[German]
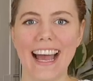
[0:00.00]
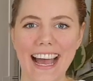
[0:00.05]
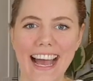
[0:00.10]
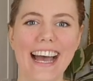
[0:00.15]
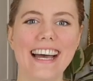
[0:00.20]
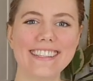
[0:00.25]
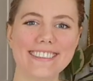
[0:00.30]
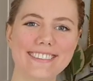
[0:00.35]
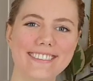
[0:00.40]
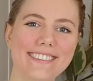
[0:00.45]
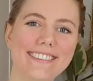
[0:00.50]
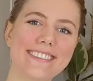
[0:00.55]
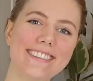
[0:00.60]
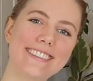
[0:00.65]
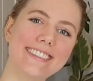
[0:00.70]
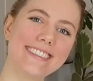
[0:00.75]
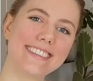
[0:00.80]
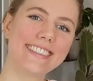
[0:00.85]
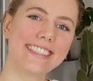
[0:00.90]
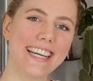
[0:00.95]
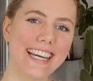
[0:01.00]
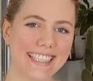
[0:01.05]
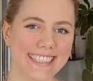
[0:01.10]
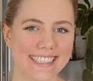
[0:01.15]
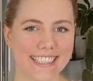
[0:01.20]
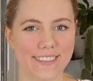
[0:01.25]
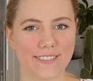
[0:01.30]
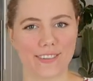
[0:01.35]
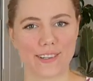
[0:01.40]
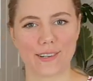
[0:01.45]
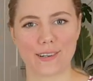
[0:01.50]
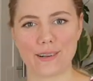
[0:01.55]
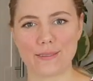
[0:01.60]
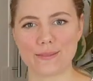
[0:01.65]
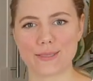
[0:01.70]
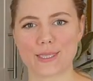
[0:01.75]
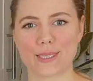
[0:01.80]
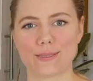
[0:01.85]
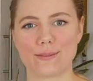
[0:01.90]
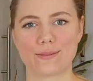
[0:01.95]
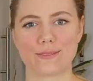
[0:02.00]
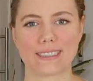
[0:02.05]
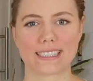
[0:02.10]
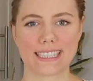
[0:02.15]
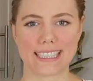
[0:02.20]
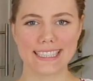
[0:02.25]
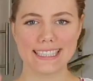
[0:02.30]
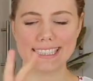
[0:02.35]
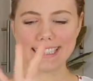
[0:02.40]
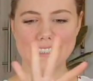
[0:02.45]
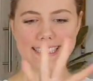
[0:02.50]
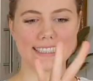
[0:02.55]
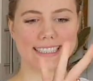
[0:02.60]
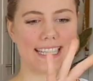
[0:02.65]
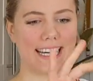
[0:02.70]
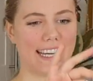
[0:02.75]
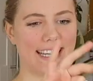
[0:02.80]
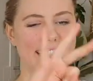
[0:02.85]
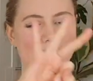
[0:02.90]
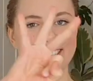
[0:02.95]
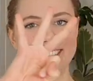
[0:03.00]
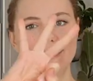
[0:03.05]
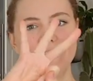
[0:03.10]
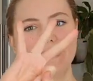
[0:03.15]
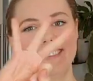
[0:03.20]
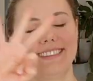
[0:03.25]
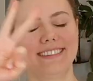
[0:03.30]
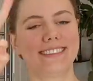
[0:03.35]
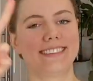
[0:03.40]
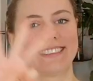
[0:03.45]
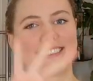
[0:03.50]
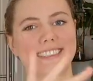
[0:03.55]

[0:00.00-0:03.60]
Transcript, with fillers: Hallo und herzlich willkommen zum dritten Teil,